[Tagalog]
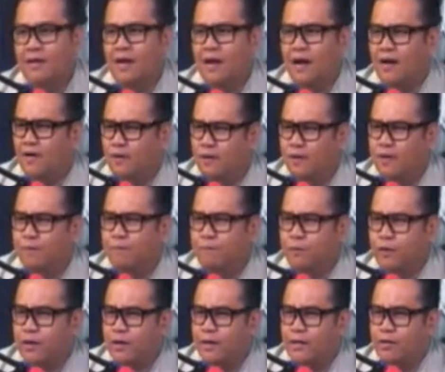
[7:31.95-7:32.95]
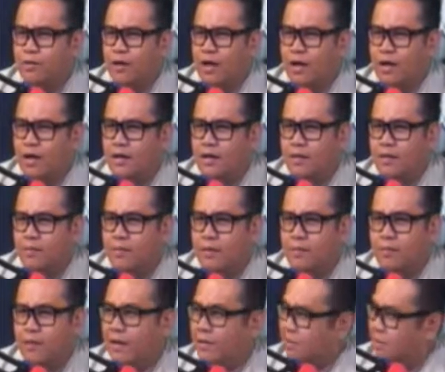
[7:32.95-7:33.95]
Ang corporal nung araw ay eh,
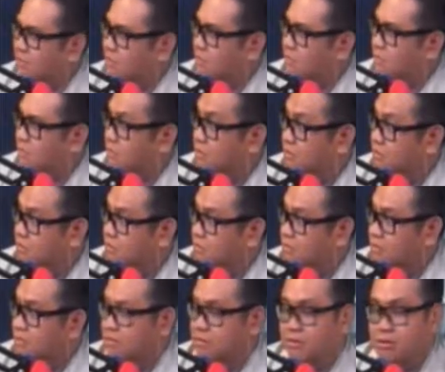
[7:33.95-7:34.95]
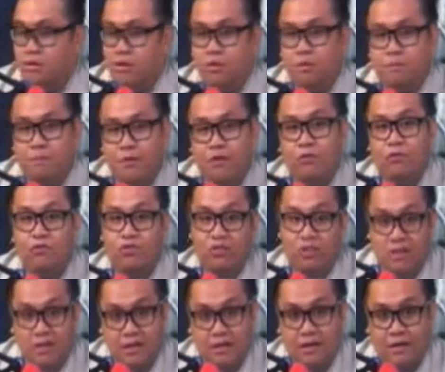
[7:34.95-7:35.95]
pangatlo, no? Oo, yun yung
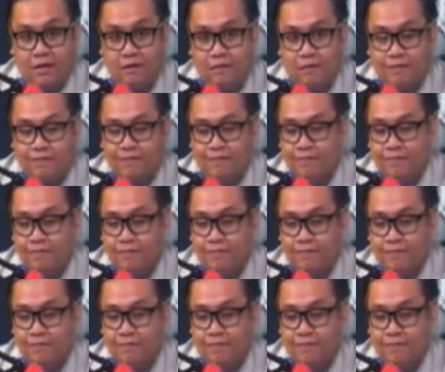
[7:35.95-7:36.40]
PO3 ngayon.